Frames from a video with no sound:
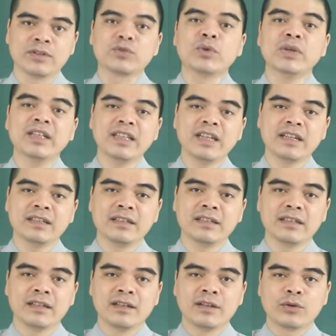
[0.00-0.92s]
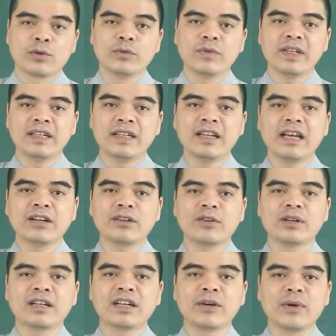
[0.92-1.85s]
tuy nhiên Quý vị nên
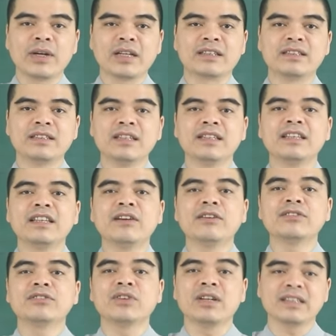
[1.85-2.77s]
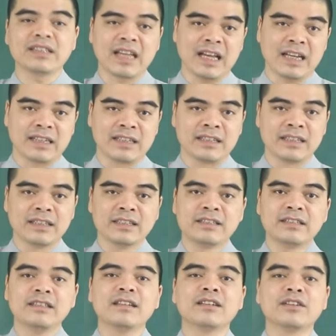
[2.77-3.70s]
có kế hoạch chi tiêu rõ ràng
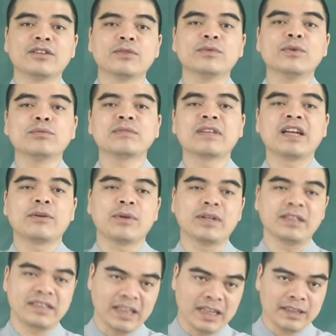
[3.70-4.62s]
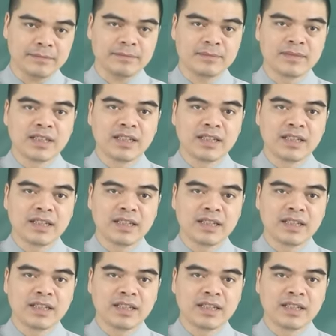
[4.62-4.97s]
chứ đừng có vung tay quá chán.